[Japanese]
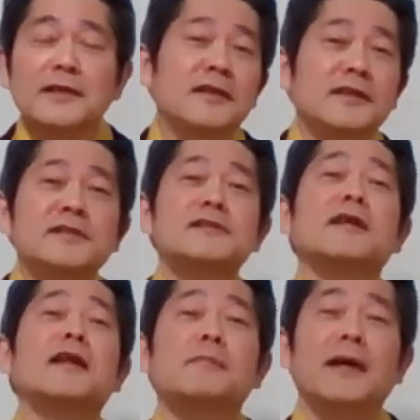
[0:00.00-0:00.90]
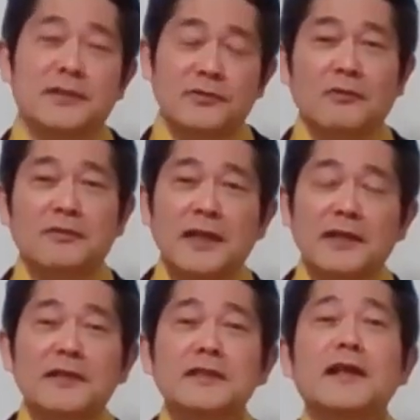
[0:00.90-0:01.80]
1テラバイト、
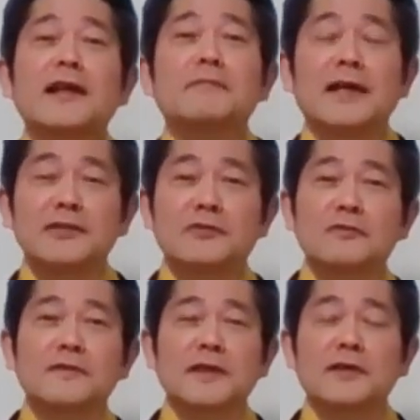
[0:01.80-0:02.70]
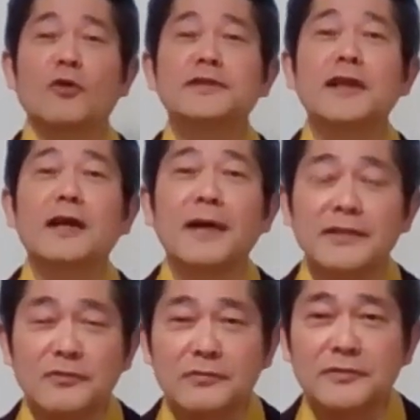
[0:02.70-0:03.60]
ね、2テラバイト、で、5
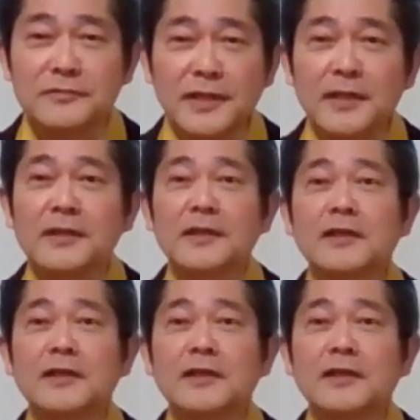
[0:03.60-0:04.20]
テラバイトっていうね、